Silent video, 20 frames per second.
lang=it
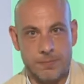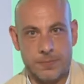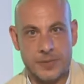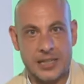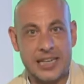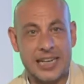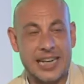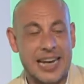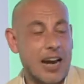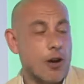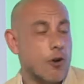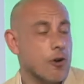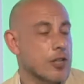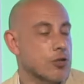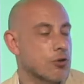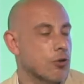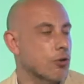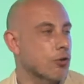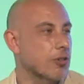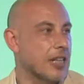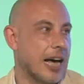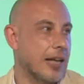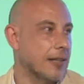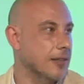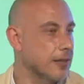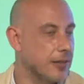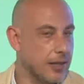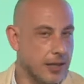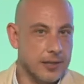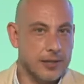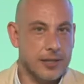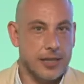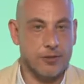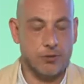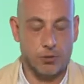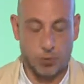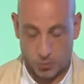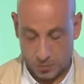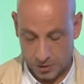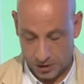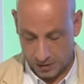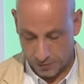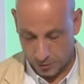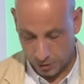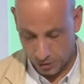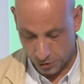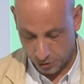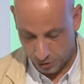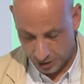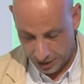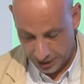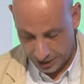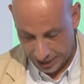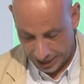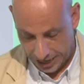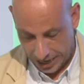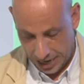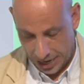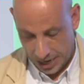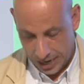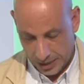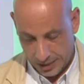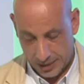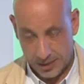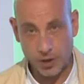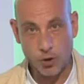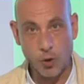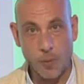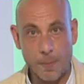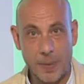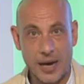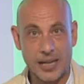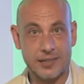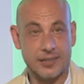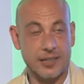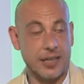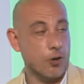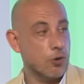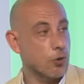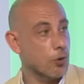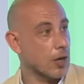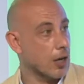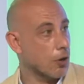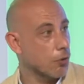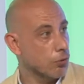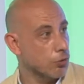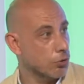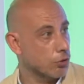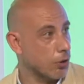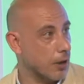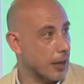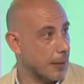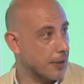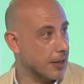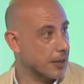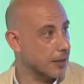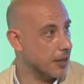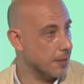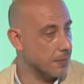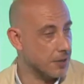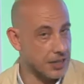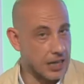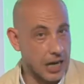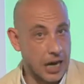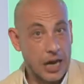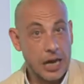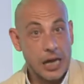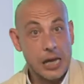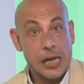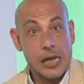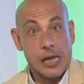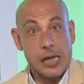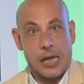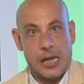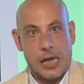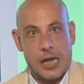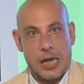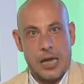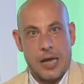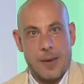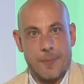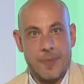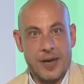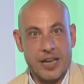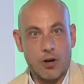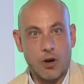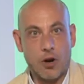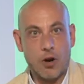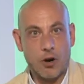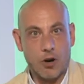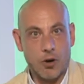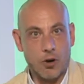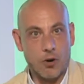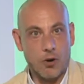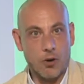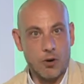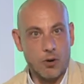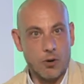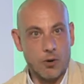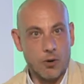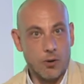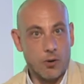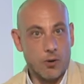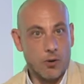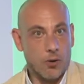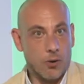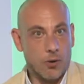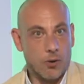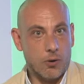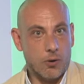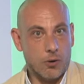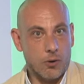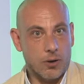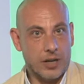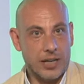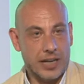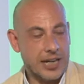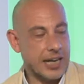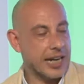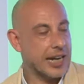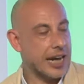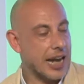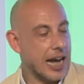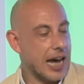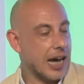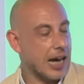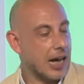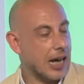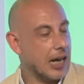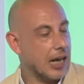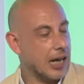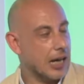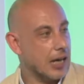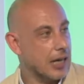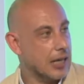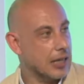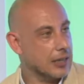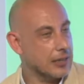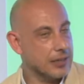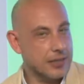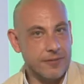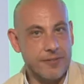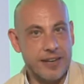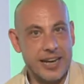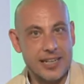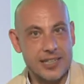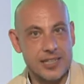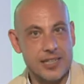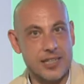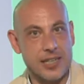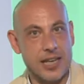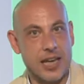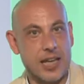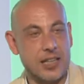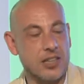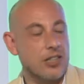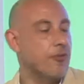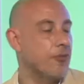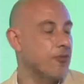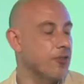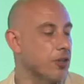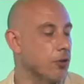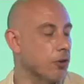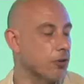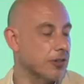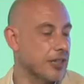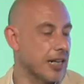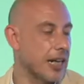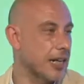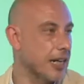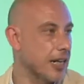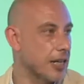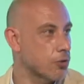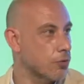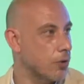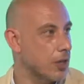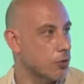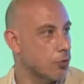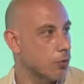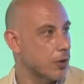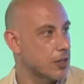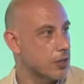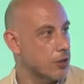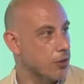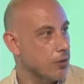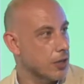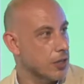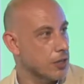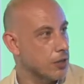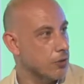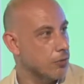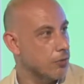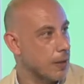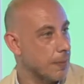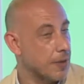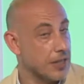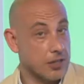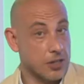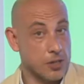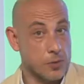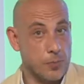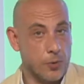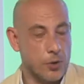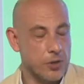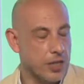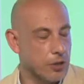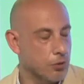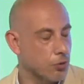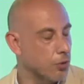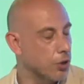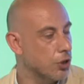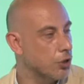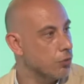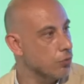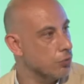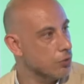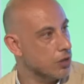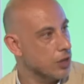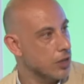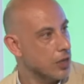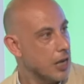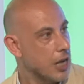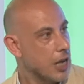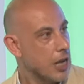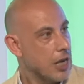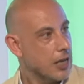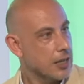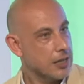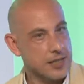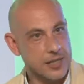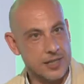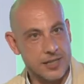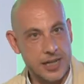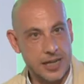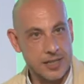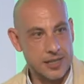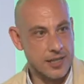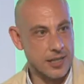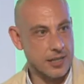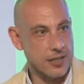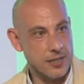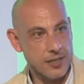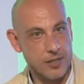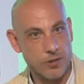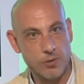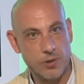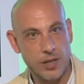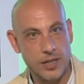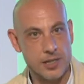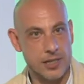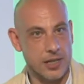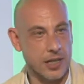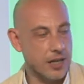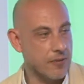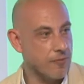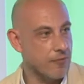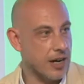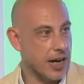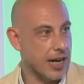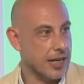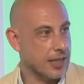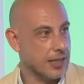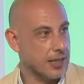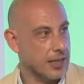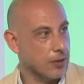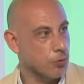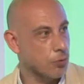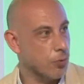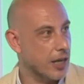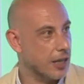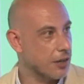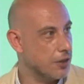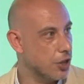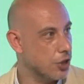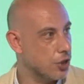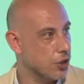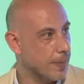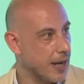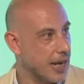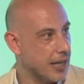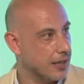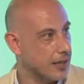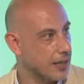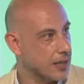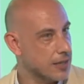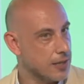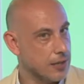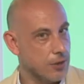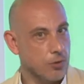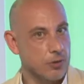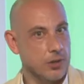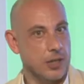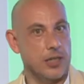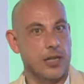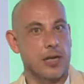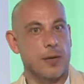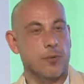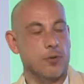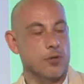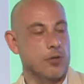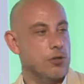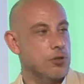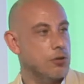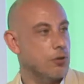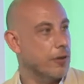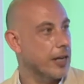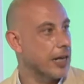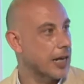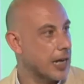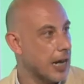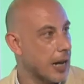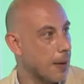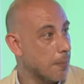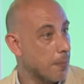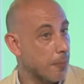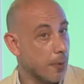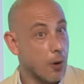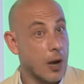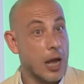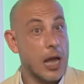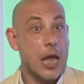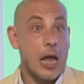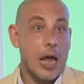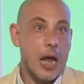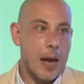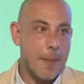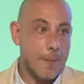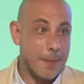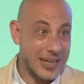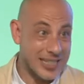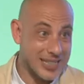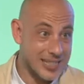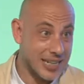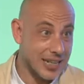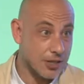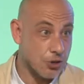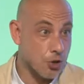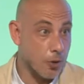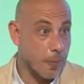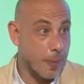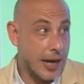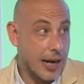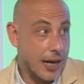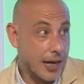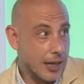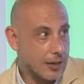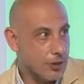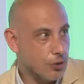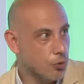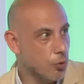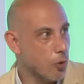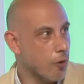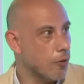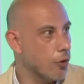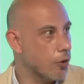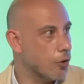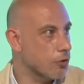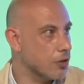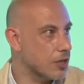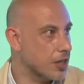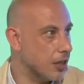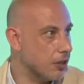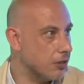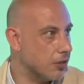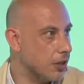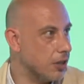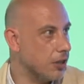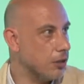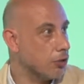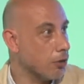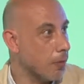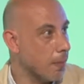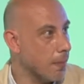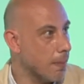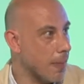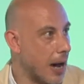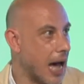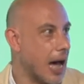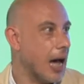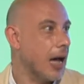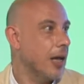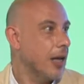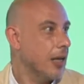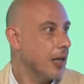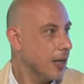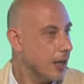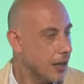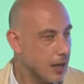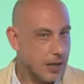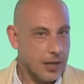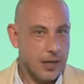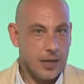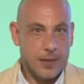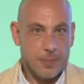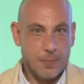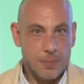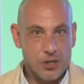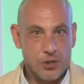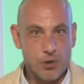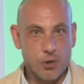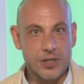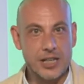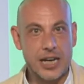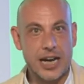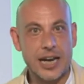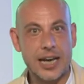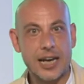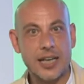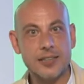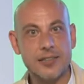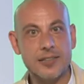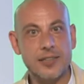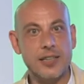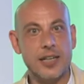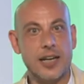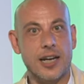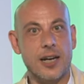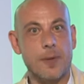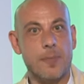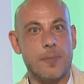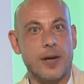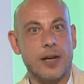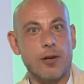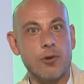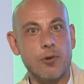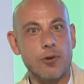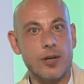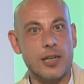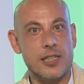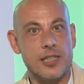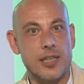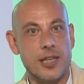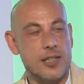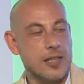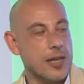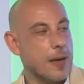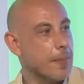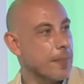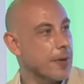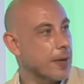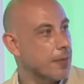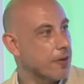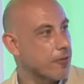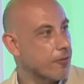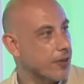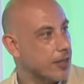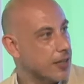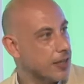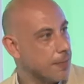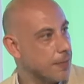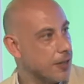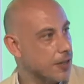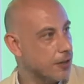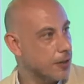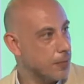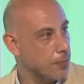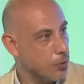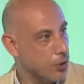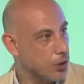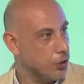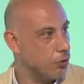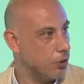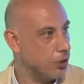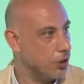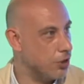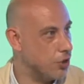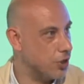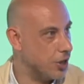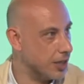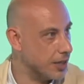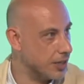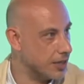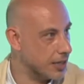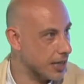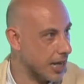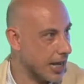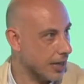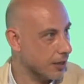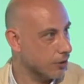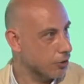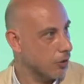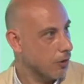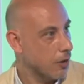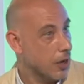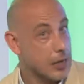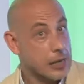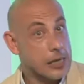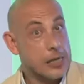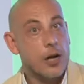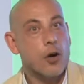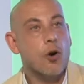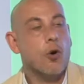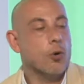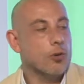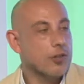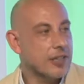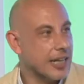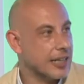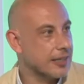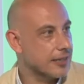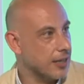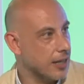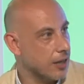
le regole sono tante, d'altronde voglio dire si combatte ancora contro la pandemia, però crea diverse difficoltà nella sua attuazione sicuramente, spogliatoi chiusi, distanza di sicurezza che varia da 2 a 10 metri a seconda della posizione in campo, passaggio palla di nuovo consentito ma bisogna garantire che il pallone sia sempre perfettamente pulito ed igienizzato, contatti